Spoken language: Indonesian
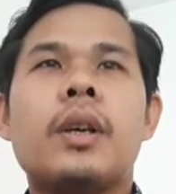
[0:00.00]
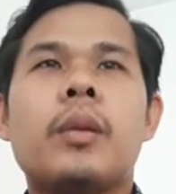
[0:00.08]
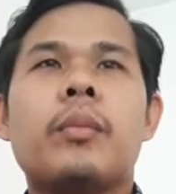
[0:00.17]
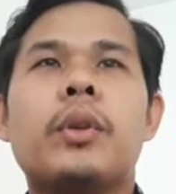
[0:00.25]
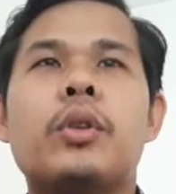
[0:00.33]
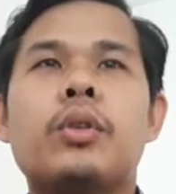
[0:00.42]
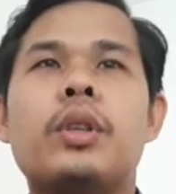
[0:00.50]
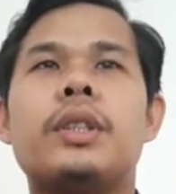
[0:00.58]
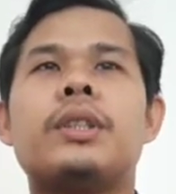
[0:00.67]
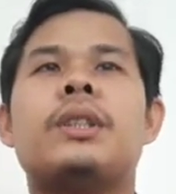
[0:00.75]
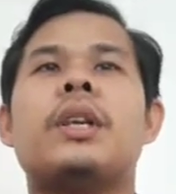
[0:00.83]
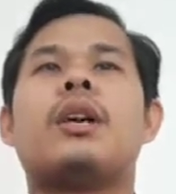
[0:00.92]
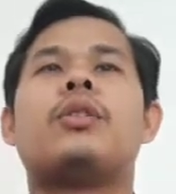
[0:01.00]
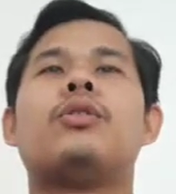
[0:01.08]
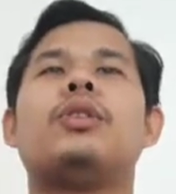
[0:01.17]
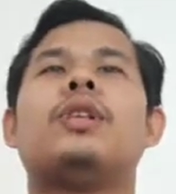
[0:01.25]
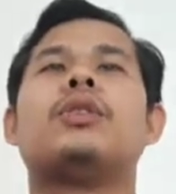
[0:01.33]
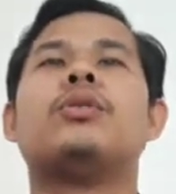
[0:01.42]
Penulis
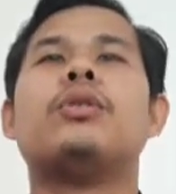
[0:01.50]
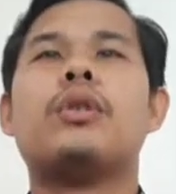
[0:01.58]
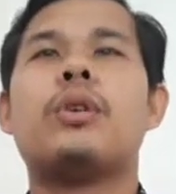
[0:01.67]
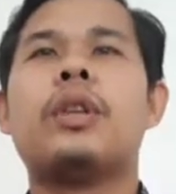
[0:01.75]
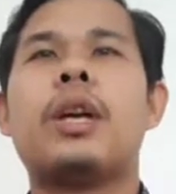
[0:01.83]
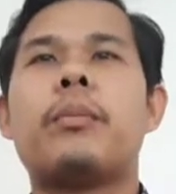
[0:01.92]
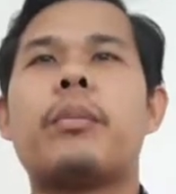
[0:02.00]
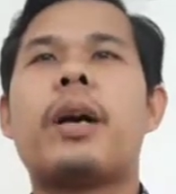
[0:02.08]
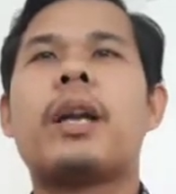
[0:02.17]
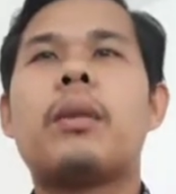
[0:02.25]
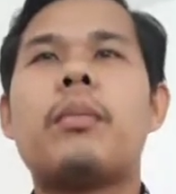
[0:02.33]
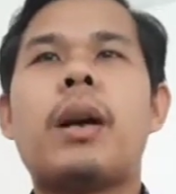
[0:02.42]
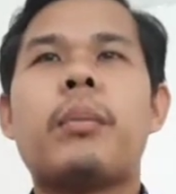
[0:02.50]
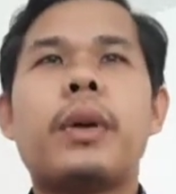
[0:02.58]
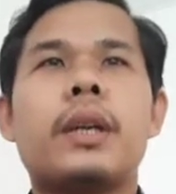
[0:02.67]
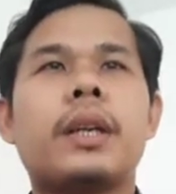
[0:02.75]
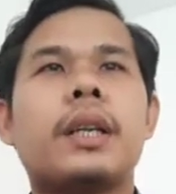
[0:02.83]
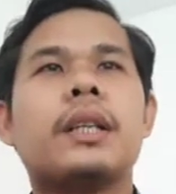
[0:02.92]
Yahudi kuno dan para
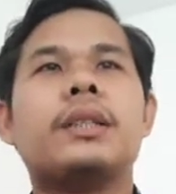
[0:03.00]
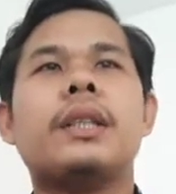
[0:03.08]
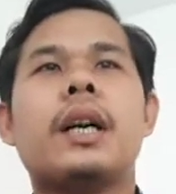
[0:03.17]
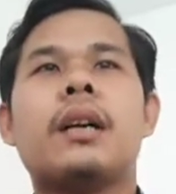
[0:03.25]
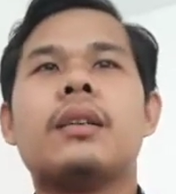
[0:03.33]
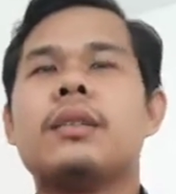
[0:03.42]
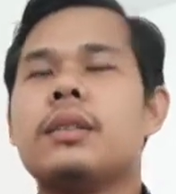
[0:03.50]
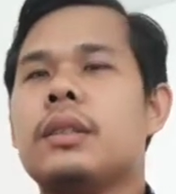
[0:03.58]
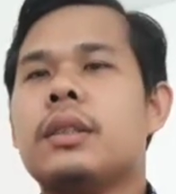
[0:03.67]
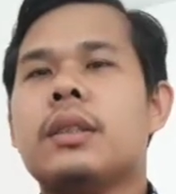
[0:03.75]
bapa gereja